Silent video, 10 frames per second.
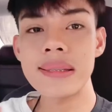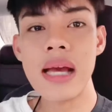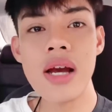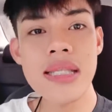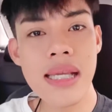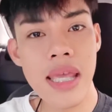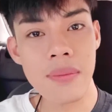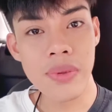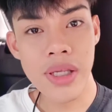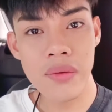ต้าก็จะ
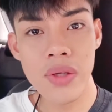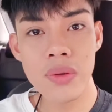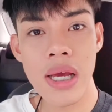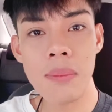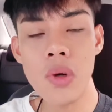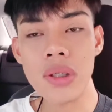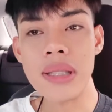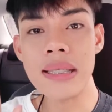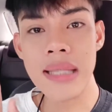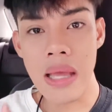เก็บรีวิวทั้งหมด
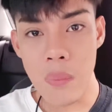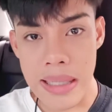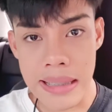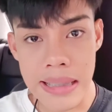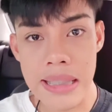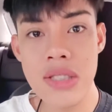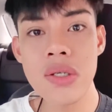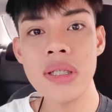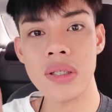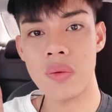ตั้งแต่วันนี้จ
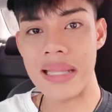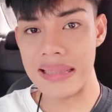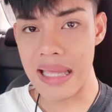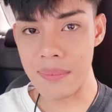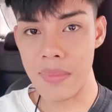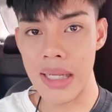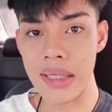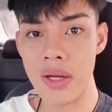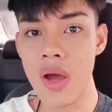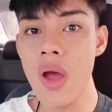นถึงวันตัดไหม
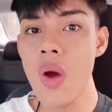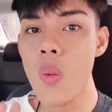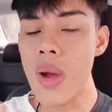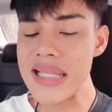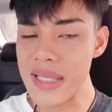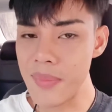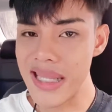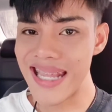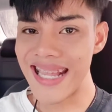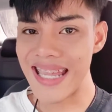เนาะว่าจะเป็
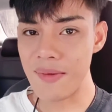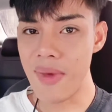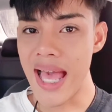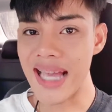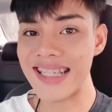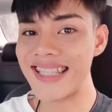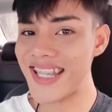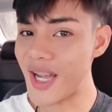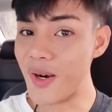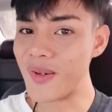นยังไงบ้าง
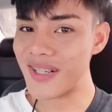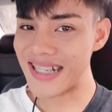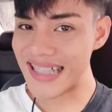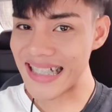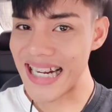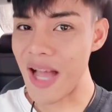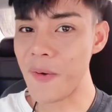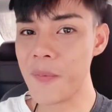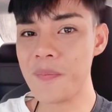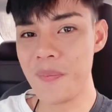เดี๋ยวเรา
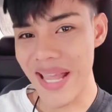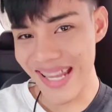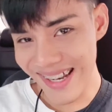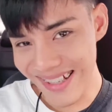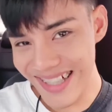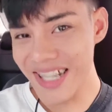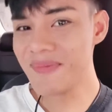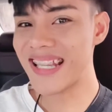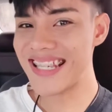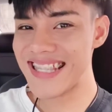ไปเริ่ม
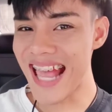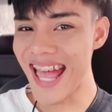กันเลยจ้า